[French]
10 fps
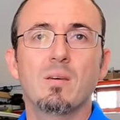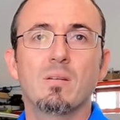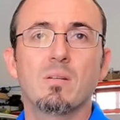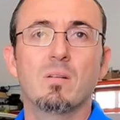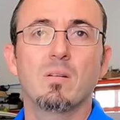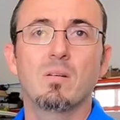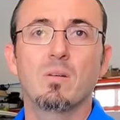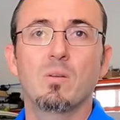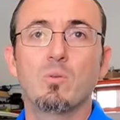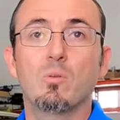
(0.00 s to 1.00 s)
Euh,
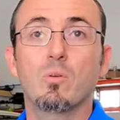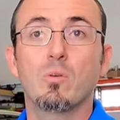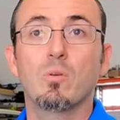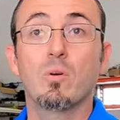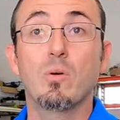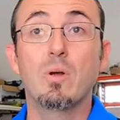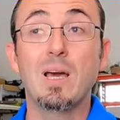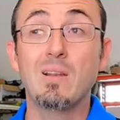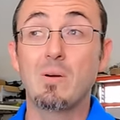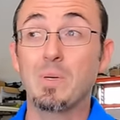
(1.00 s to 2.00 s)
donc euh,
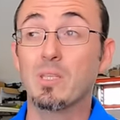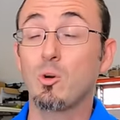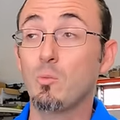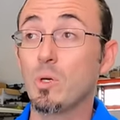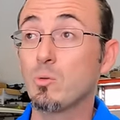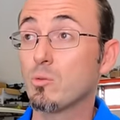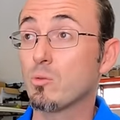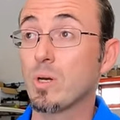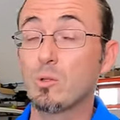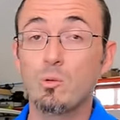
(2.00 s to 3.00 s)
là, elle va partir au mois d'août
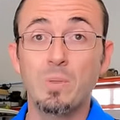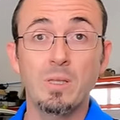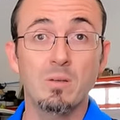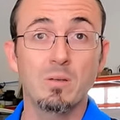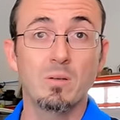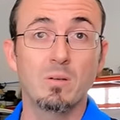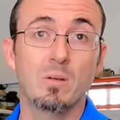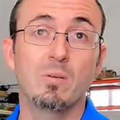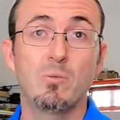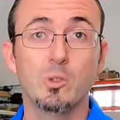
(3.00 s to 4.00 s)
sur un domaine
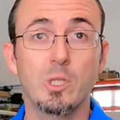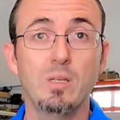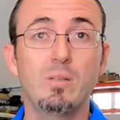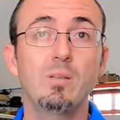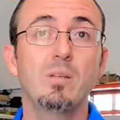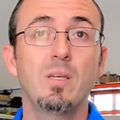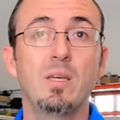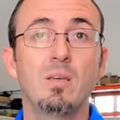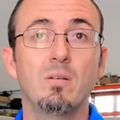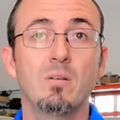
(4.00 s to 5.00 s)
euh, à Faugère
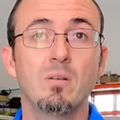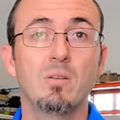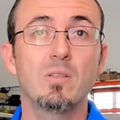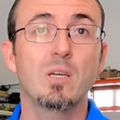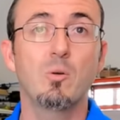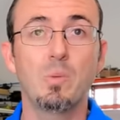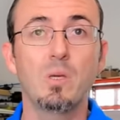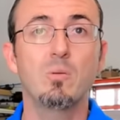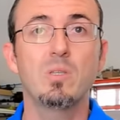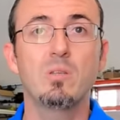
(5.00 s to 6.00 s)
et dans un
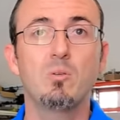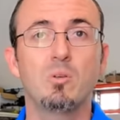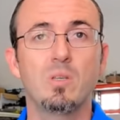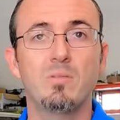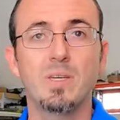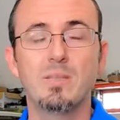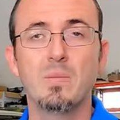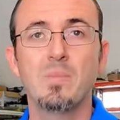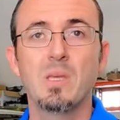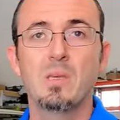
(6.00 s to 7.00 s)
camping aussi du côté de Vias.
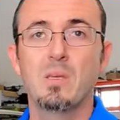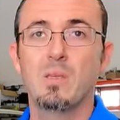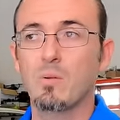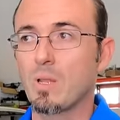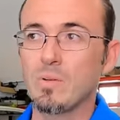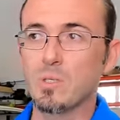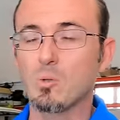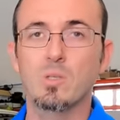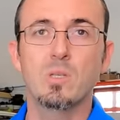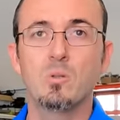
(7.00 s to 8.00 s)
Donc elle va être
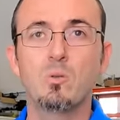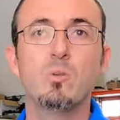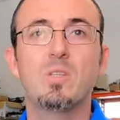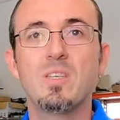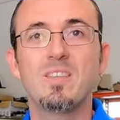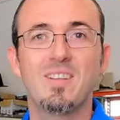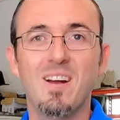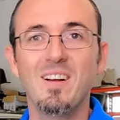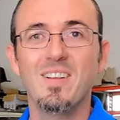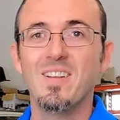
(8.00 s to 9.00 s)
sur ces deux
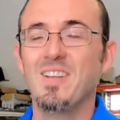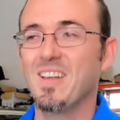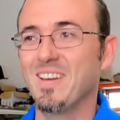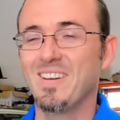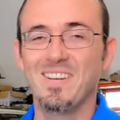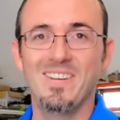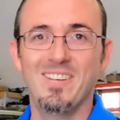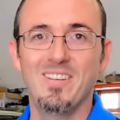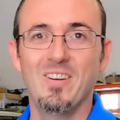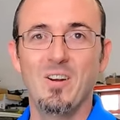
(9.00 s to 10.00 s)
sites-là
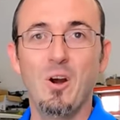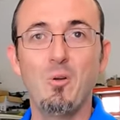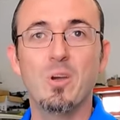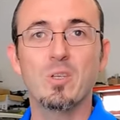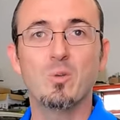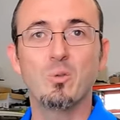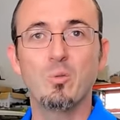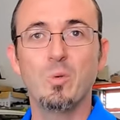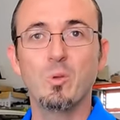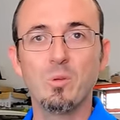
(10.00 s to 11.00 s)
en location
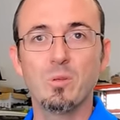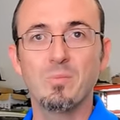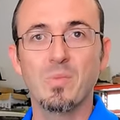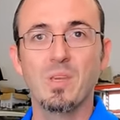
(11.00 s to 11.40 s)
tout le mois d'août.